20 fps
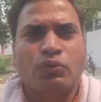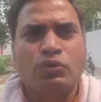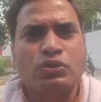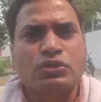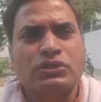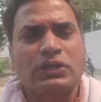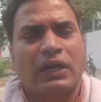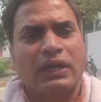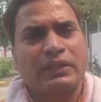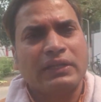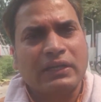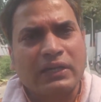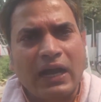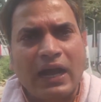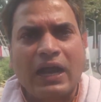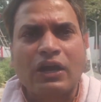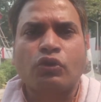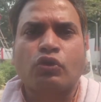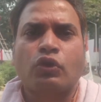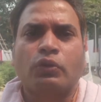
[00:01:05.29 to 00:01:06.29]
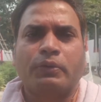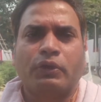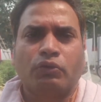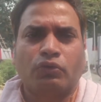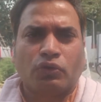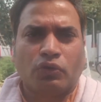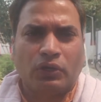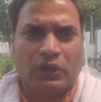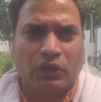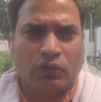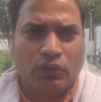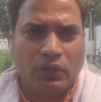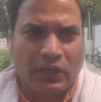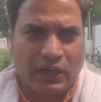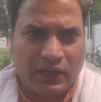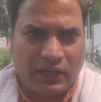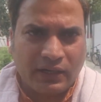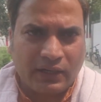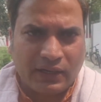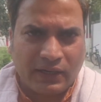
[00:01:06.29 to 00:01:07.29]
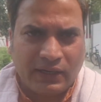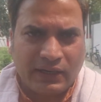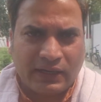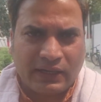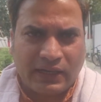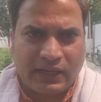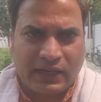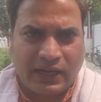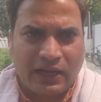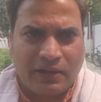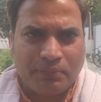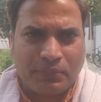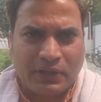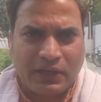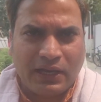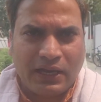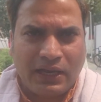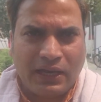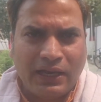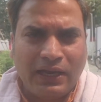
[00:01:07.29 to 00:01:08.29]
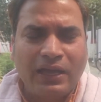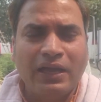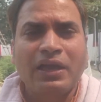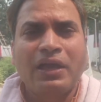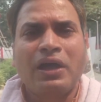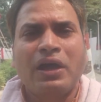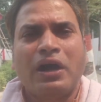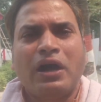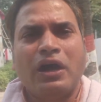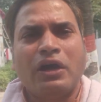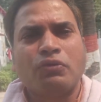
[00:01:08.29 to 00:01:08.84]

उस अधिकार को भी उन्होंने उल्लंघन करने का काम किया है हम्म।